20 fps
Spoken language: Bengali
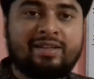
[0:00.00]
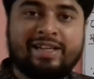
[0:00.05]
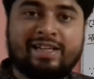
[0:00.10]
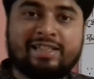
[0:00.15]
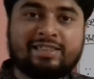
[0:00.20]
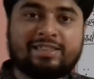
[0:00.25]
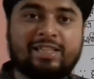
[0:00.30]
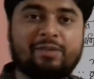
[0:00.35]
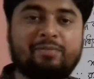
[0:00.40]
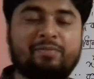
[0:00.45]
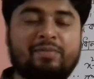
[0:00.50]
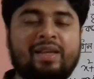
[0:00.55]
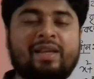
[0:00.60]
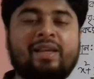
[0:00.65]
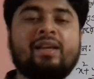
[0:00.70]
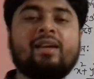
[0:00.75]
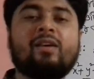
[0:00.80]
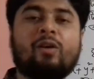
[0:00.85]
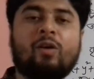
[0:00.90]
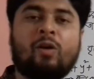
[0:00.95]
ঠিক তেমনি
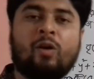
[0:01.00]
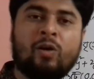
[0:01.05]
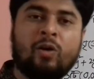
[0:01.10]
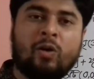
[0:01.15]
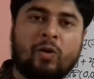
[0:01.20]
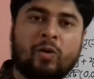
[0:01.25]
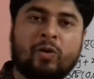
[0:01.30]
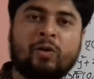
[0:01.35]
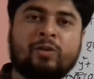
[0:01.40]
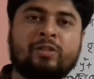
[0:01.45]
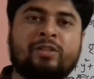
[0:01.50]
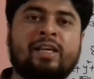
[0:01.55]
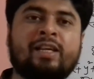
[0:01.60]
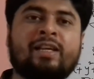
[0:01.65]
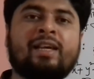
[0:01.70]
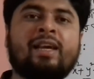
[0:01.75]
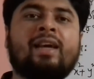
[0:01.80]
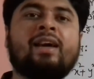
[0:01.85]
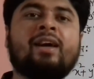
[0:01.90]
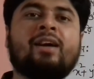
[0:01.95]
অয় অক্ষ
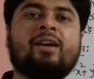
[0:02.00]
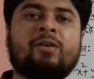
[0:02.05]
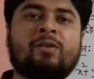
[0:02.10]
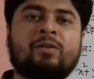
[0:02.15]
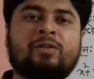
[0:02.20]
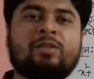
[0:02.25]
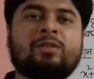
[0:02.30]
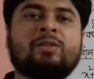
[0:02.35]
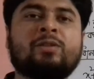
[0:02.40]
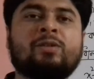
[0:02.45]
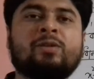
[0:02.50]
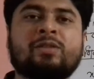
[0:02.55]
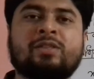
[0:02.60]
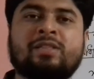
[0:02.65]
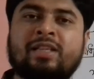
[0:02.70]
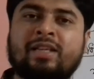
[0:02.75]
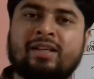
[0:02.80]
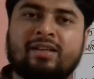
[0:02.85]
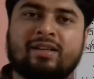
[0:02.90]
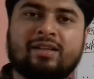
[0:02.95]
থেকে কর্তৃত
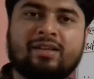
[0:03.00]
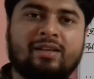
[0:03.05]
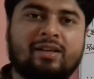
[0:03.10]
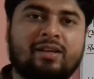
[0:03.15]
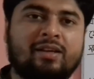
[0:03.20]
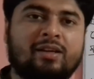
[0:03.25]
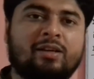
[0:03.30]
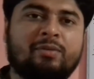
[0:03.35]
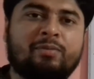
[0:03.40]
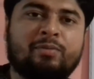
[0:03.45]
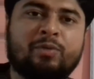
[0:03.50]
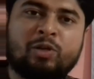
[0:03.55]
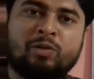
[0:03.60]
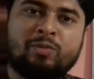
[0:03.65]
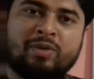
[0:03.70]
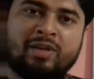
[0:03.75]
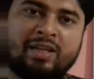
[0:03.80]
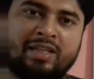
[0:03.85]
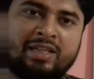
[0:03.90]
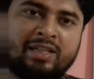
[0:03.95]
অংশের
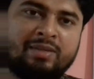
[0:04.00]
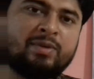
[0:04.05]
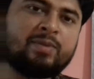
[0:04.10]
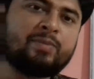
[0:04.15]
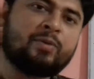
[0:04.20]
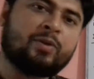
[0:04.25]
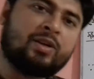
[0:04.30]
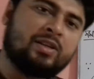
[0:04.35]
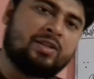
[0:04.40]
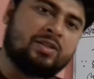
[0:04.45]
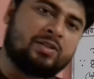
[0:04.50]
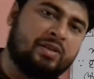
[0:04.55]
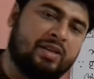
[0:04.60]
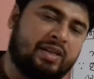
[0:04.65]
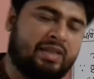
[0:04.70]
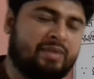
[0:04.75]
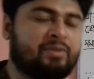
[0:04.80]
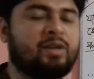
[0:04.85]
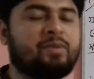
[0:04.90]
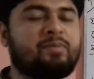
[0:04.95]
পরিমাণকে আমরা প্রকাশ
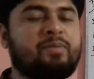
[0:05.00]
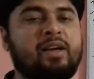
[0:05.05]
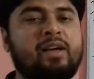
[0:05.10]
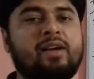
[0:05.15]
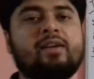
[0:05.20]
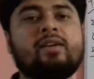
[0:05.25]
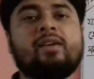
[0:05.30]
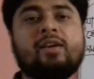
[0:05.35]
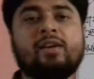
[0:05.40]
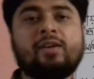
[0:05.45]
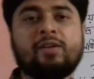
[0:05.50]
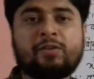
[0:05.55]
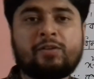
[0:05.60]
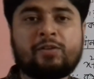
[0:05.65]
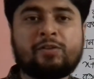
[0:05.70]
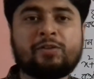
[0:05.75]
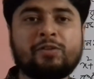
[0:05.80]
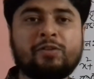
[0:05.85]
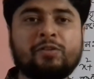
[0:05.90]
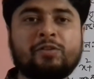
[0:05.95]
করি কিভাবে
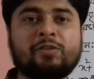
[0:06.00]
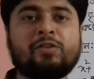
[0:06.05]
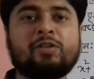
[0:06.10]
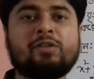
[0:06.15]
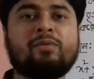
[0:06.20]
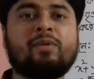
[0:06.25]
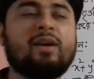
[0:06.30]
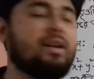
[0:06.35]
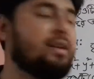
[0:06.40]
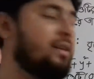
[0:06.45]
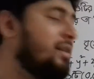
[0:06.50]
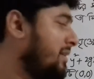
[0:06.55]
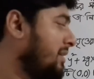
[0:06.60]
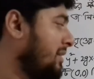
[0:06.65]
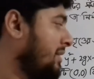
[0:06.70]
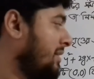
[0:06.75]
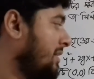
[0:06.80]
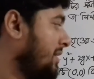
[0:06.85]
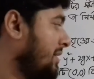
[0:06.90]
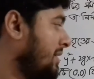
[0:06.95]
টু রুট ওভার
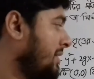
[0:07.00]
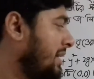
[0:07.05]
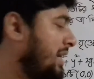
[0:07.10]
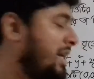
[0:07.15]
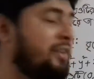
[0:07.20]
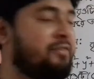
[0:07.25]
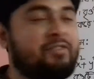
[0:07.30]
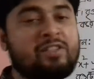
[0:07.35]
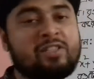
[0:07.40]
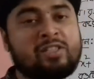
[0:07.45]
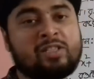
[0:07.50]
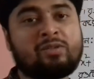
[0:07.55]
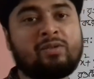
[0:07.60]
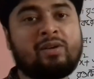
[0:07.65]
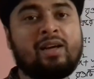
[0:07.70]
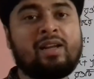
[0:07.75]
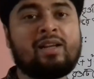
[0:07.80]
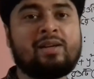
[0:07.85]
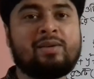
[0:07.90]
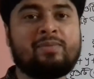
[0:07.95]
এফ
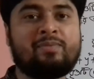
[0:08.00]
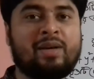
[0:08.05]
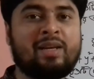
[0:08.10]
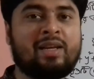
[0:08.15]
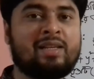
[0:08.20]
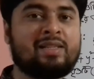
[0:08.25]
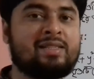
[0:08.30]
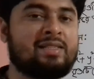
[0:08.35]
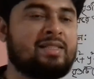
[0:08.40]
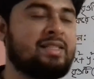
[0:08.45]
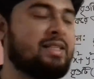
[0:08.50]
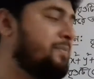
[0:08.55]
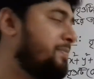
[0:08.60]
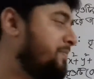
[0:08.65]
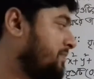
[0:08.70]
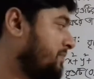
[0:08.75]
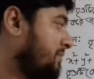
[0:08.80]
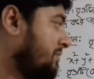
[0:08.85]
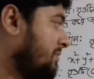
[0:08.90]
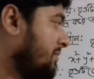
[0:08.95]
স্কোয়ার মাইনাস সি
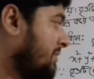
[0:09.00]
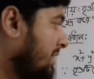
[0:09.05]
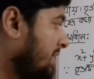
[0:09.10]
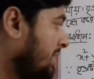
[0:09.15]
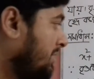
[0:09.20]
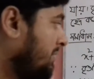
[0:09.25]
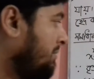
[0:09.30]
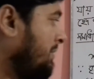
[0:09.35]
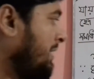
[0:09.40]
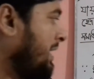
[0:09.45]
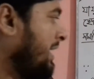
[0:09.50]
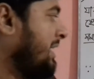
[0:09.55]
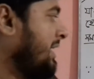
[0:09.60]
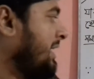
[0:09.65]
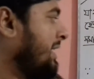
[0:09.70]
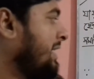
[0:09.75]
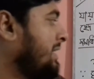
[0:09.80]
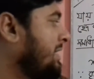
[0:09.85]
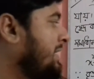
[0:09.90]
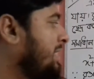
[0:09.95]
বা
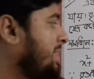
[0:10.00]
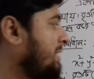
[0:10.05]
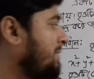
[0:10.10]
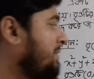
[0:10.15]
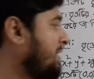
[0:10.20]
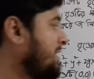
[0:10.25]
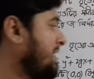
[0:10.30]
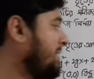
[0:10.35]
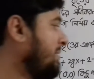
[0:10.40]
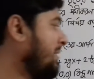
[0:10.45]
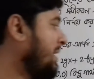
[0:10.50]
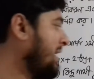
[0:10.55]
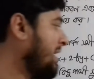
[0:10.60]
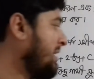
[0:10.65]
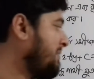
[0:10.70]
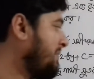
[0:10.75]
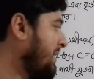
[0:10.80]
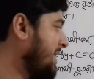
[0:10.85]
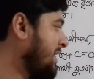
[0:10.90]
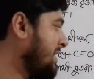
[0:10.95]
এখান থেকে আমরা যে
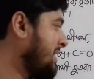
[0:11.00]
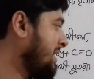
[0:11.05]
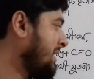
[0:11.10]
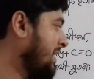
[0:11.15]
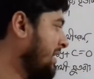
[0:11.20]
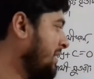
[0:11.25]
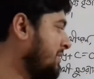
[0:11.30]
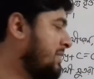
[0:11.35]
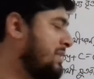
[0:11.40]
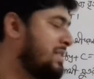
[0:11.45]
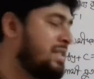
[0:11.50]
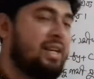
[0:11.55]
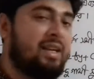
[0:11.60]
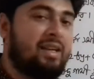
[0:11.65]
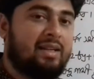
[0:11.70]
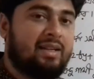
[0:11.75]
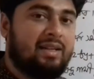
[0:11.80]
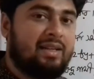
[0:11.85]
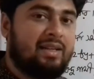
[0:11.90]
মানটি পেয়েছি তা হচ্ছে